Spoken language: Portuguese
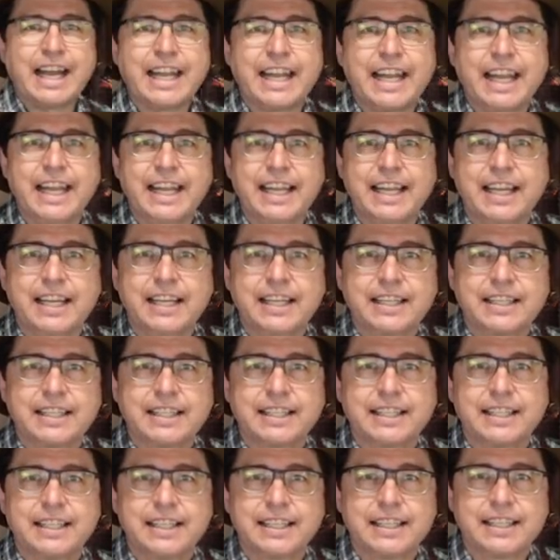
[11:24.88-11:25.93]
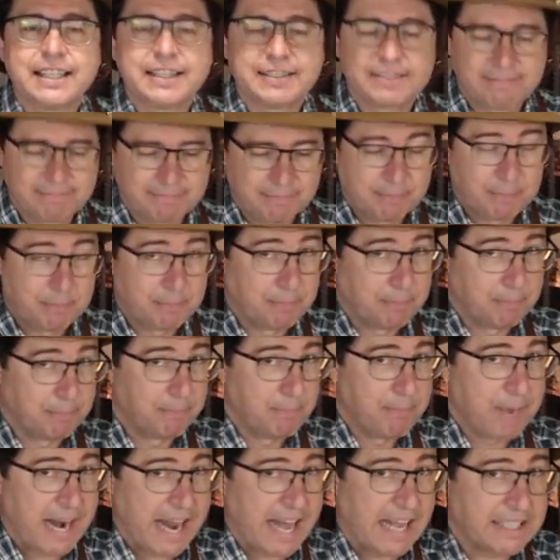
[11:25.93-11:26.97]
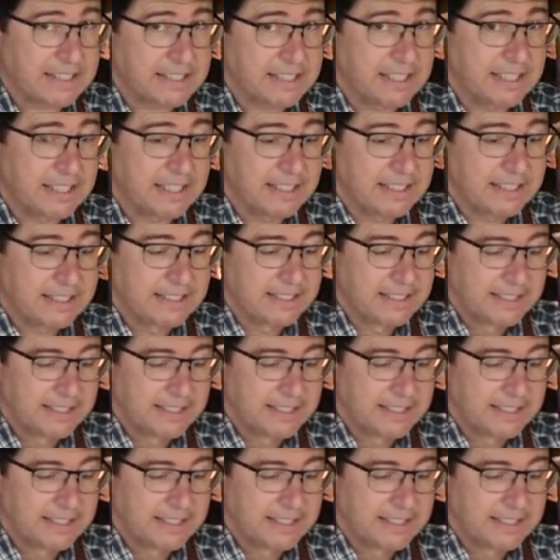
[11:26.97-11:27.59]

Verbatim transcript: a grelha, brasa